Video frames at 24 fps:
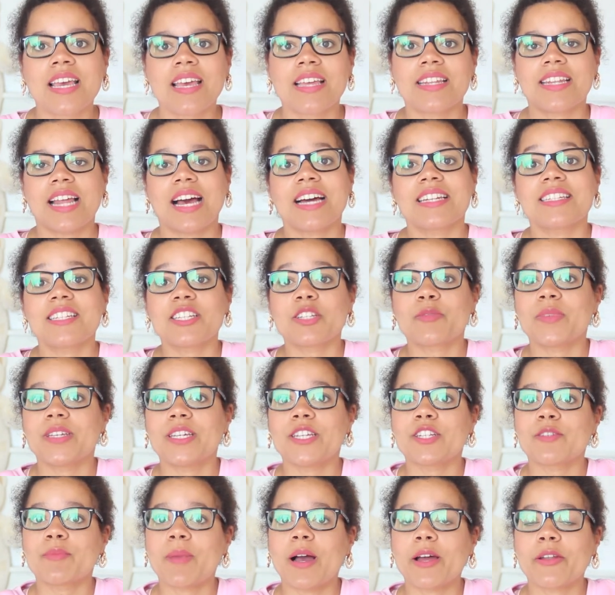dachte ich mir,
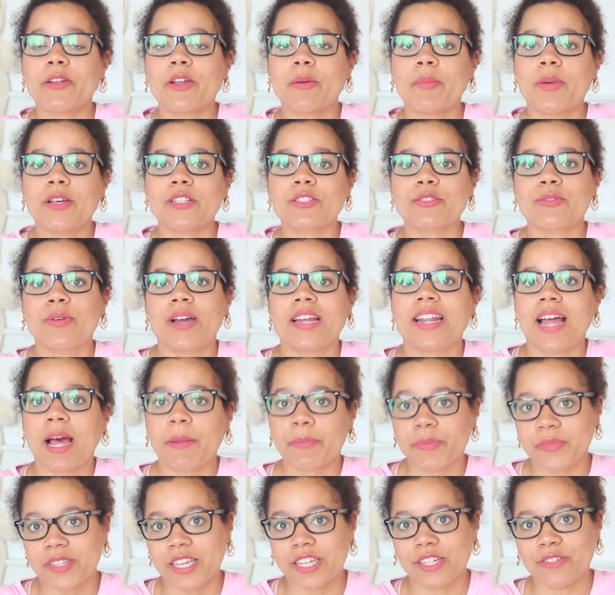ich mache nochmal so ein
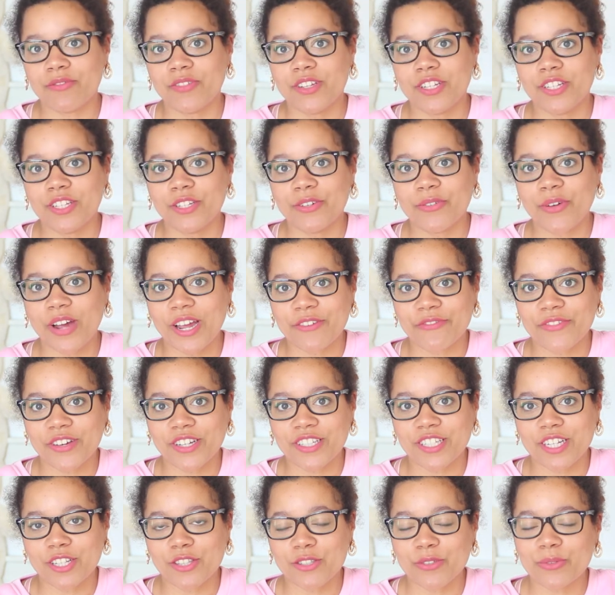Update-Video einfach
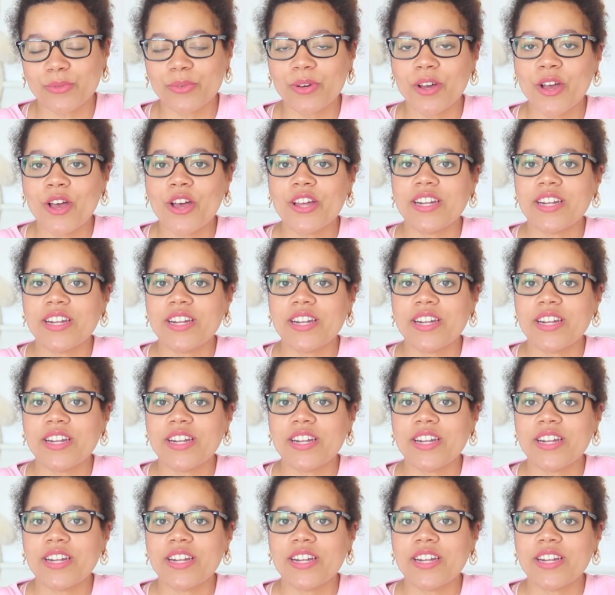dazu.